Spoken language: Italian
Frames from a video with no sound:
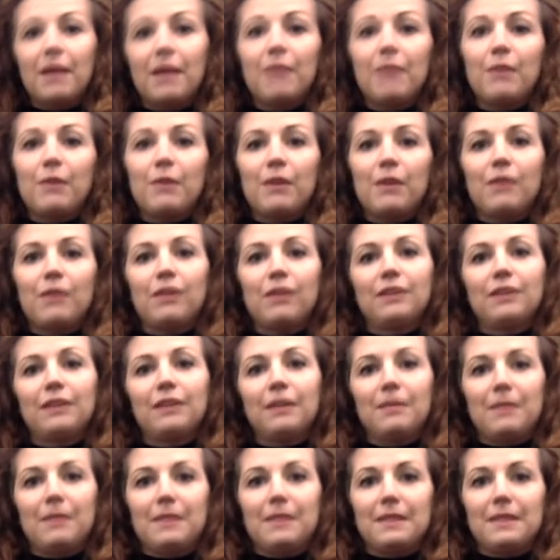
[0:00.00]
almeno una volta
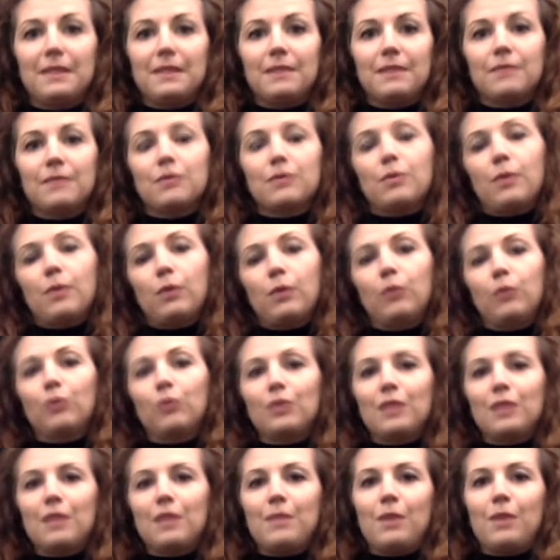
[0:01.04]
al mese, soprattutto
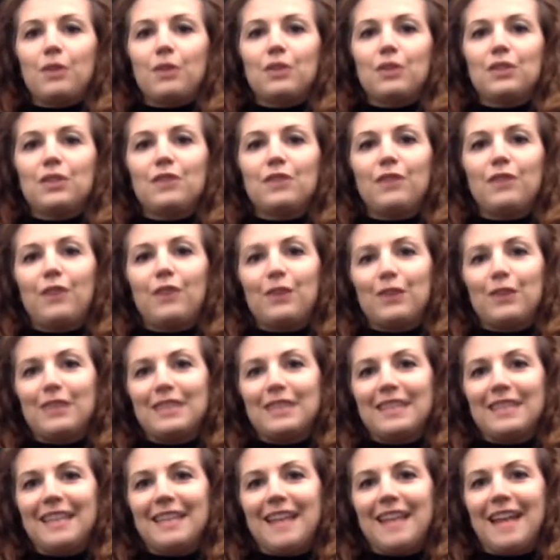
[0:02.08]
se le piogge si fanno
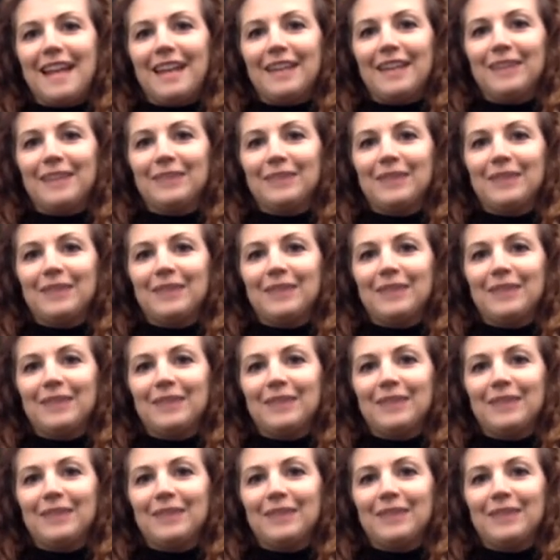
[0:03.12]
desiderare.